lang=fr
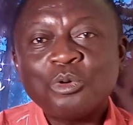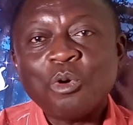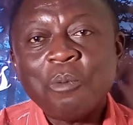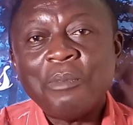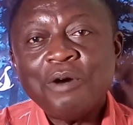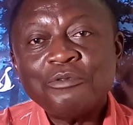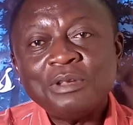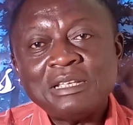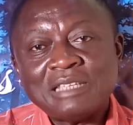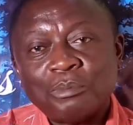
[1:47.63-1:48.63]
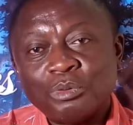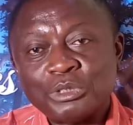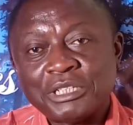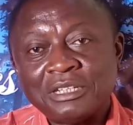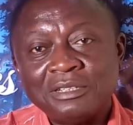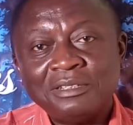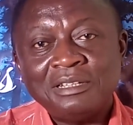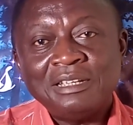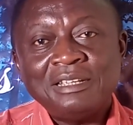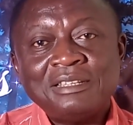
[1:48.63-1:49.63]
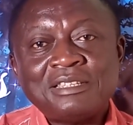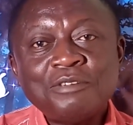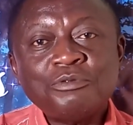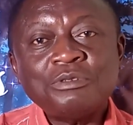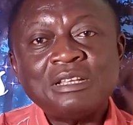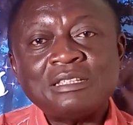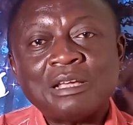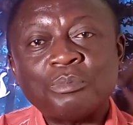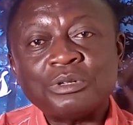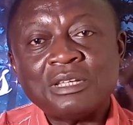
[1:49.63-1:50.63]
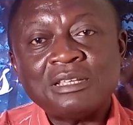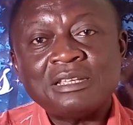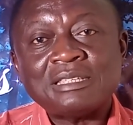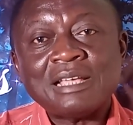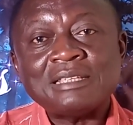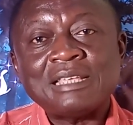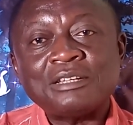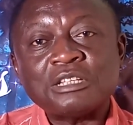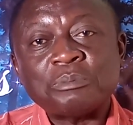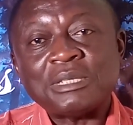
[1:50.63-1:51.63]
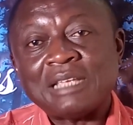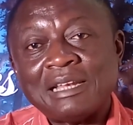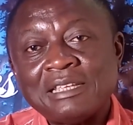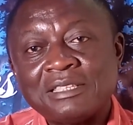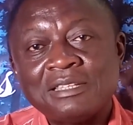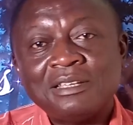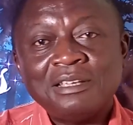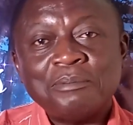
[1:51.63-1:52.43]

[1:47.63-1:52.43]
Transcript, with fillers: Comment vous les approchez Si vous les approchez sans être spécialiste,